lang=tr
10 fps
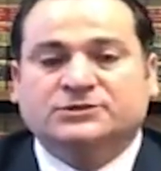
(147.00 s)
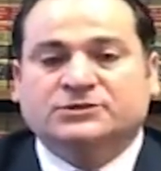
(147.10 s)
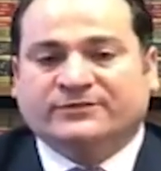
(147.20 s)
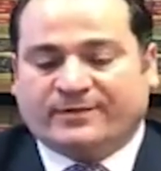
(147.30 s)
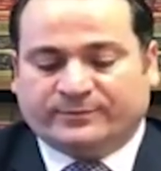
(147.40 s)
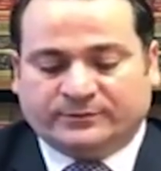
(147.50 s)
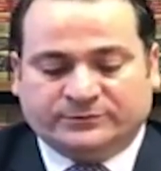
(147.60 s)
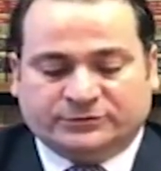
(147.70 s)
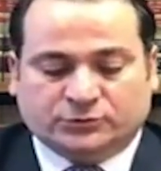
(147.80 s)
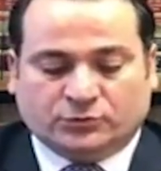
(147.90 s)

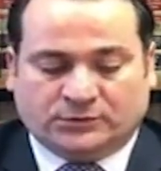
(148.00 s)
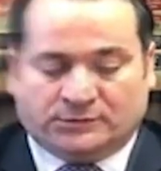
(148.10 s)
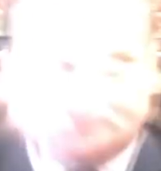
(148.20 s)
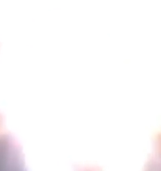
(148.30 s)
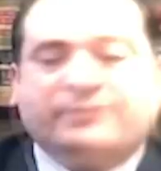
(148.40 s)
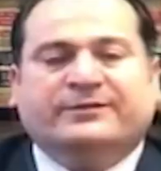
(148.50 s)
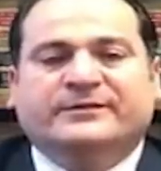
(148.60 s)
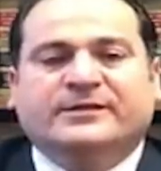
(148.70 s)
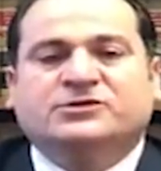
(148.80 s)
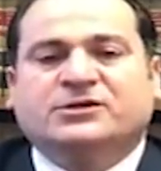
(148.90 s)
cevaplamış olalım.
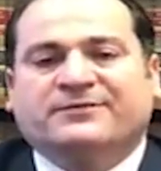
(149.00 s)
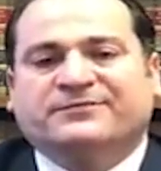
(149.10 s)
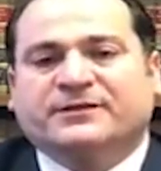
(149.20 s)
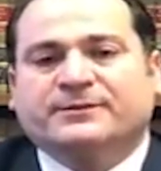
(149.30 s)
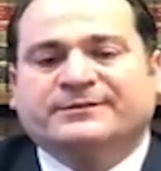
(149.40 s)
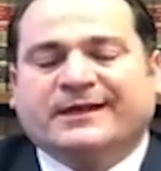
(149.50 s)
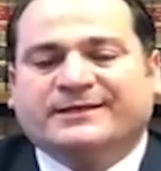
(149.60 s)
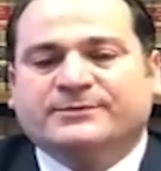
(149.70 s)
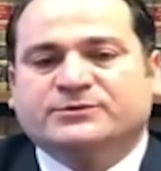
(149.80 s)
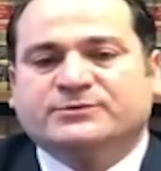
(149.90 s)
Evet geçen haftaki
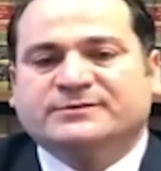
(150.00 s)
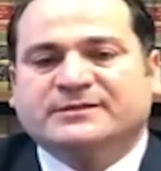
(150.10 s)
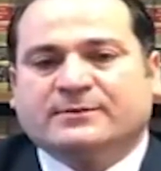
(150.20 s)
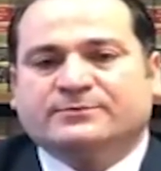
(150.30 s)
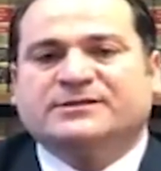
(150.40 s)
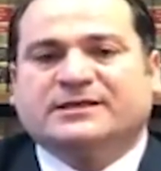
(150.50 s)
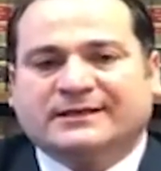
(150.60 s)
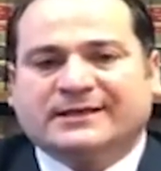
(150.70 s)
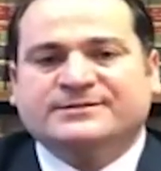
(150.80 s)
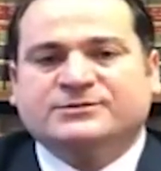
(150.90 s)
bir bizden bize
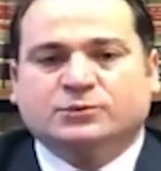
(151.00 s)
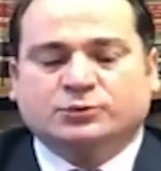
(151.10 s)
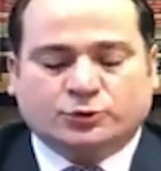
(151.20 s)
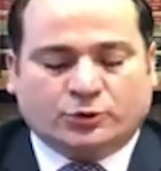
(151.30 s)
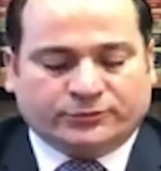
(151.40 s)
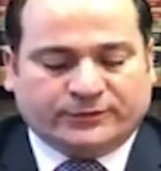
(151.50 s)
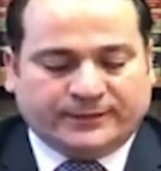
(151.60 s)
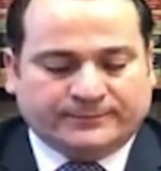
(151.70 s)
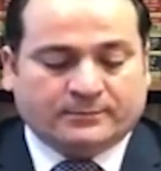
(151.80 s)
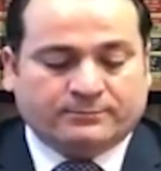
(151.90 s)
gelen soru şu
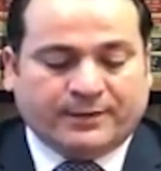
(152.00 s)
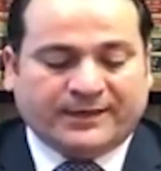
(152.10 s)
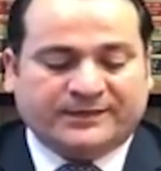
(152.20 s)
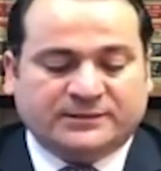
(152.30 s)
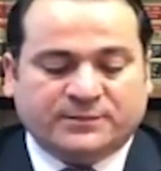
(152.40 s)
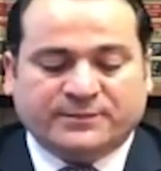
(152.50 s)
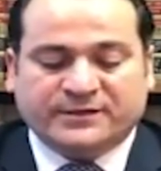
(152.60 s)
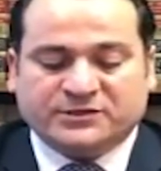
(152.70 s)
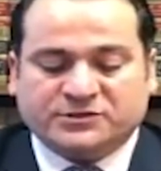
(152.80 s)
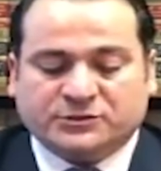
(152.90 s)
yönde. Ben 21
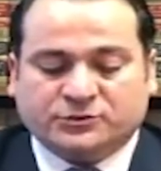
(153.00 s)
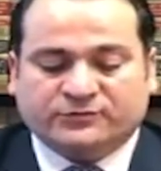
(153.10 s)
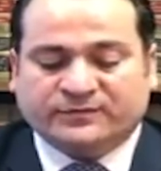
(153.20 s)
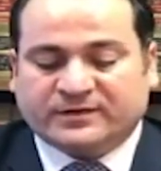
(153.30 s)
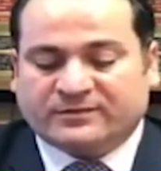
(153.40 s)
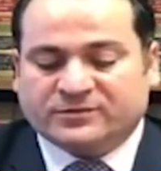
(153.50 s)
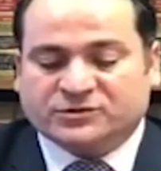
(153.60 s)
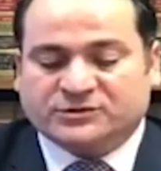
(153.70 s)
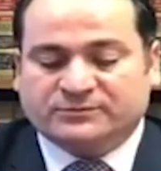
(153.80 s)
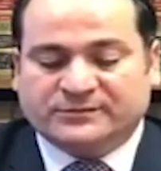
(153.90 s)
yaşında Türk
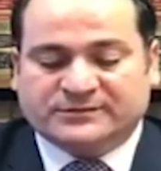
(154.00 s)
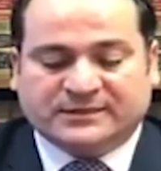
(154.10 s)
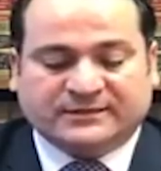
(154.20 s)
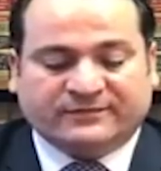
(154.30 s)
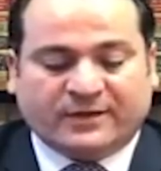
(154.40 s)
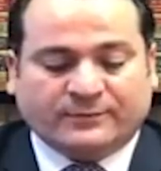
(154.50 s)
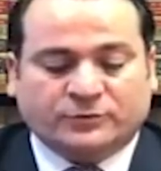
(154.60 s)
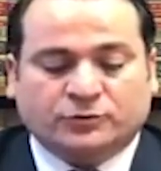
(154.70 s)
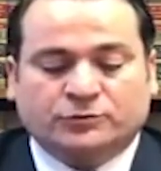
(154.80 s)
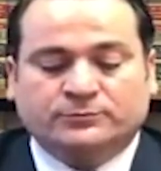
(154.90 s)
vatandaşıyım. Liseye devam
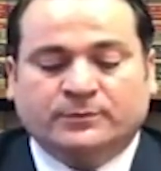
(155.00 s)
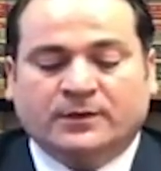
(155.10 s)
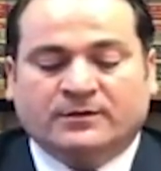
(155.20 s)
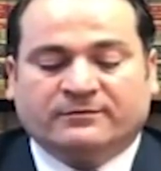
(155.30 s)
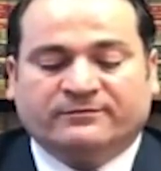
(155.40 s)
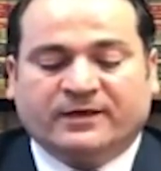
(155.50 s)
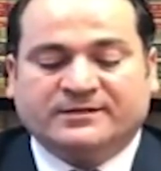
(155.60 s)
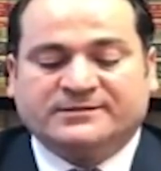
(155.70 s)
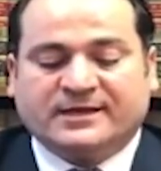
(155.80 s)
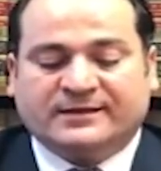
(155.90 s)
ediyorum ve
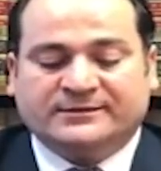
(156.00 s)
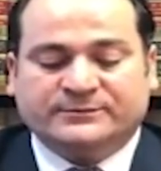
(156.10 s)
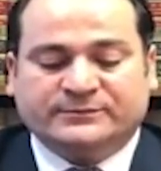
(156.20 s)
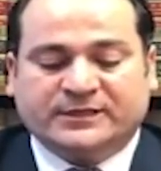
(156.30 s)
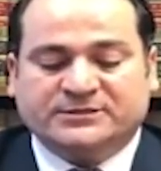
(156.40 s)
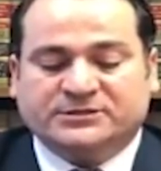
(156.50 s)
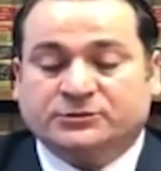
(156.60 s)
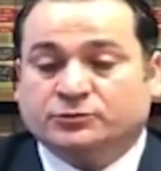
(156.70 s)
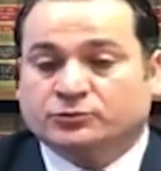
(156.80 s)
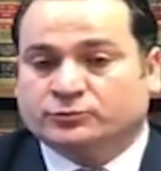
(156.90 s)
askerliğim
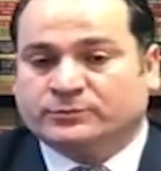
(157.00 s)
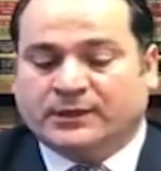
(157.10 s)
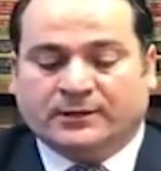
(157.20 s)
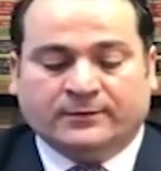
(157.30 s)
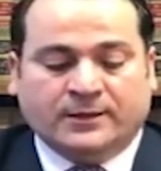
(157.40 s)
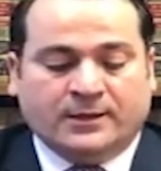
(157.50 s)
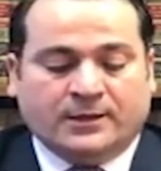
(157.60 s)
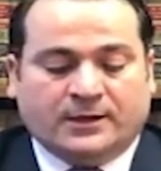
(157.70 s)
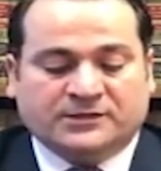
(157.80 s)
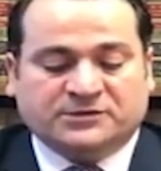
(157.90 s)
tecilli durumda.
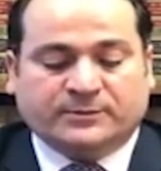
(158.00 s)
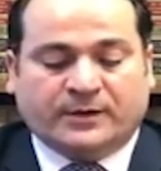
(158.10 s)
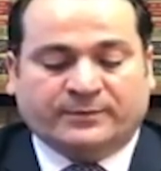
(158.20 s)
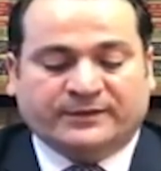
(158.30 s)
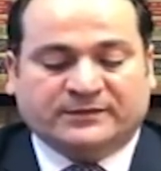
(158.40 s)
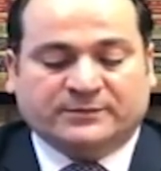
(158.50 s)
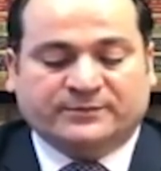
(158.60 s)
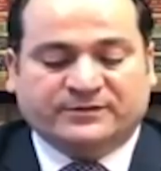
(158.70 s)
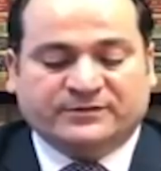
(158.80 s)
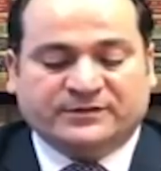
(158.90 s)
Acaba Amerikalı
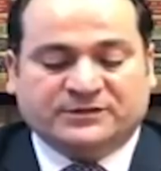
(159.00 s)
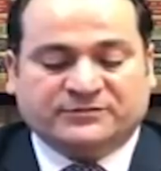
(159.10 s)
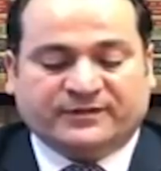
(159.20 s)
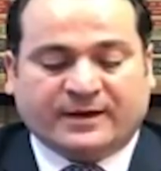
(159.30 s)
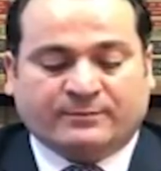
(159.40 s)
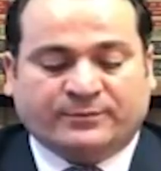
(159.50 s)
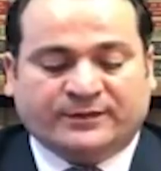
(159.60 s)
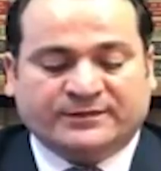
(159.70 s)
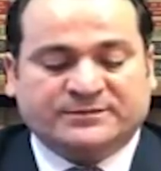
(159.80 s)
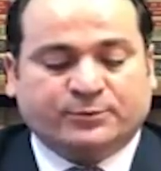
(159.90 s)
bir işveren
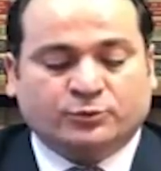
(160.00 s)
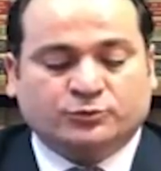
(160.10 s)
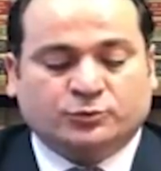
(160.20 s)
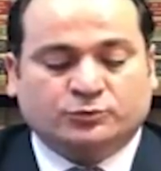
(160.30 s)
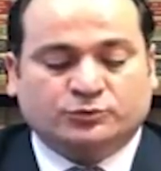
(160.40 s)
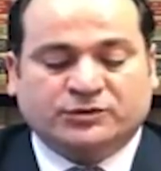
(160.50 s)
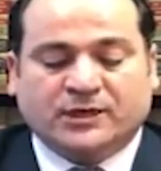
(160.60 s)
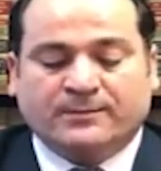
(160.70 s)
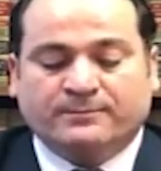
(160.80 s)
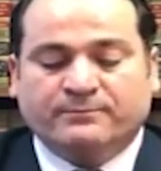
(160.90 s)
bana sponsor
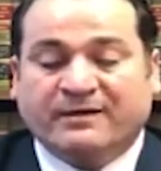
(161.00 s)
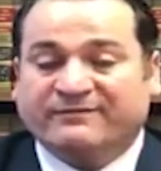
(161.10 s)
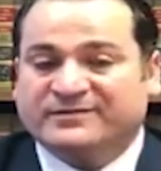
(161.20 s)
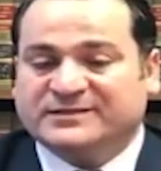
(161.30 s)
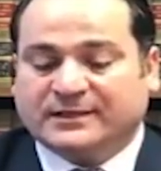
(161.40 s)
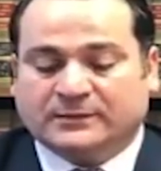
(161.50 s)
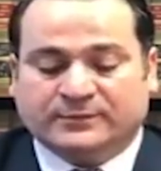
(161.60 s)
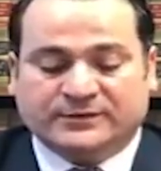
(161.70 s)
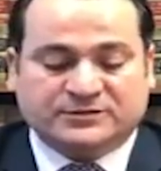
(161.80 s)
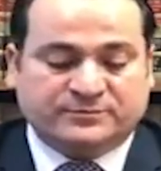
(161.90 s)
olursa ben vizeyi
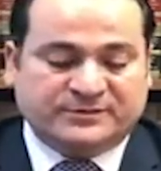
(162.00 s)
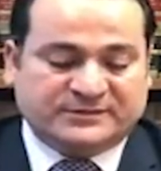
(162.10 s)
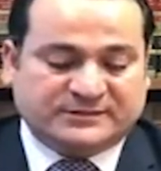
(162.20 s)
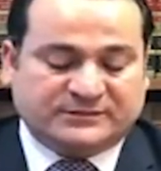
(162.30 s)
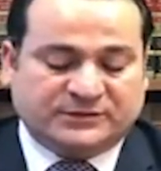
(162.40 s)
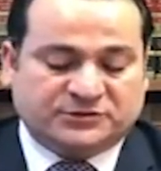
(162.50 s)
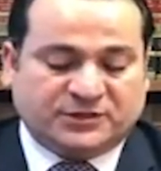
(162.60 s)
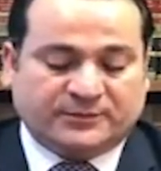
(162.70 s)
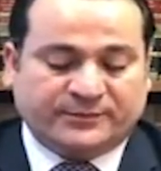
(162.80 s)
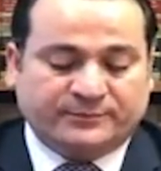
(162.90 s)
almak için bir sıkıntı
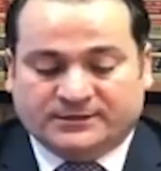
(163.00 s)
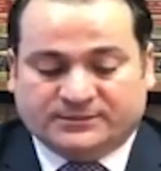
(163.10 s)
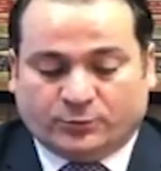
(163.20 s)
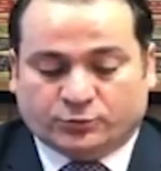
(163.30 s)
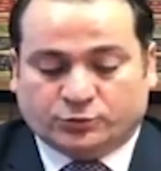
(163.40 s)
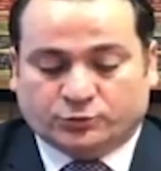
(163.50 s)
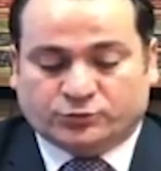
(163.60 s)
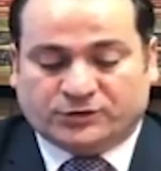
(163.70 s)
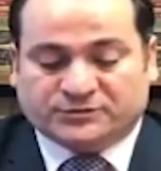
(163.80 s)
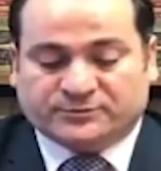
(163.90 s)
yaşar mıyım? Sponsorluk
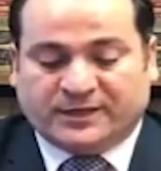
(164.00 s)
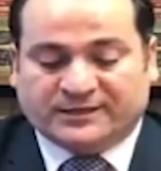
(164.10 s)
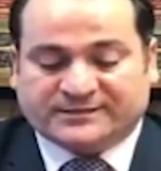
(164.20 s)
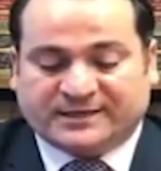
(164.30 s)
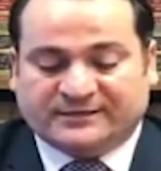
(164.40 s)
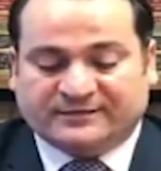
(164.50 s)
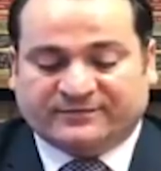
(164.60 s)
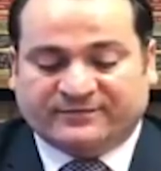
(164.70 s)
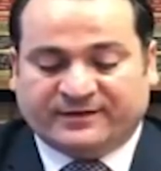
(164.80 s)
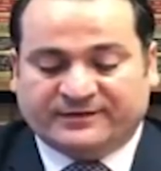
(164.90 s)
sürecimde askerlik
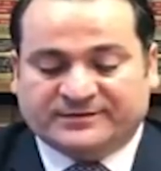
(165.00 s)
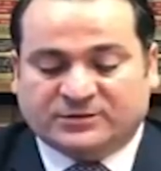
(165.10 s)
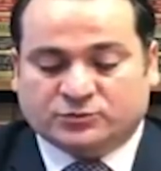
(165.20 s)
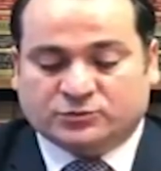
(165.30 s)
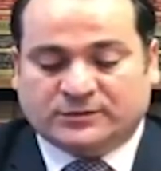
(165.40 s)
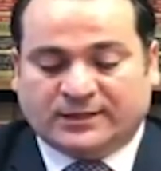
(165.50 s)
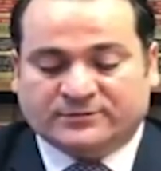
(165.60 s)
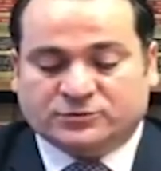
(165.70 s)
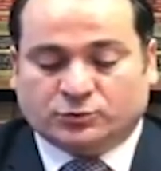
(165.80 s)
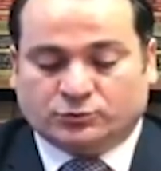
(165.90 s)
ve lise yüzünden
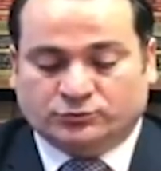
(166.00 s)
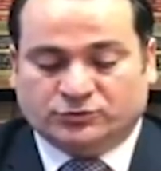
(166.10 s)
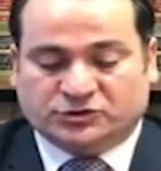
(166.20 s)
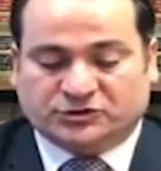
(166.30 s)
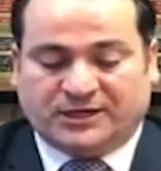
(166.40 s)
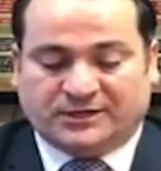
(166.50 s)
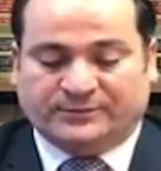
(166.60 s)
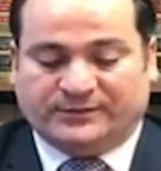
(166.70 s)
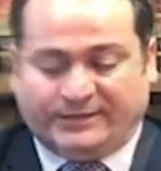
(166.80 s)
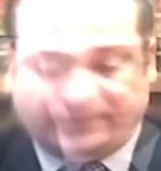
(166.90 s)
sorun çıkar
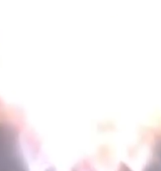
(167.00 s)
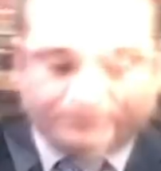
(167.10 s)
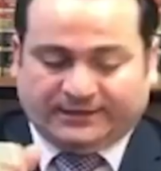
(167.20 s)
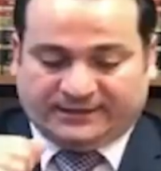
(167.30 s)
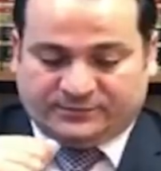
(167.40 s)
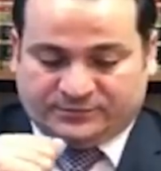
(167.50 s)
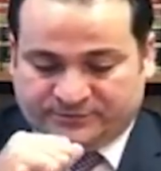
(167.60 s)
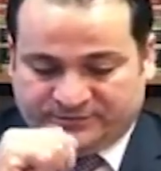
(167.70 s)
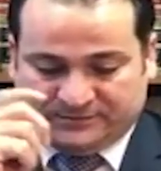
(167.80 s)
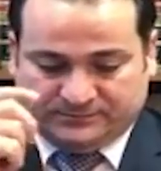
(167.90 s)
mı diye
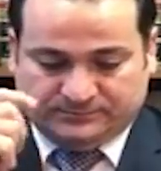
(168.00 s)
takipçimiz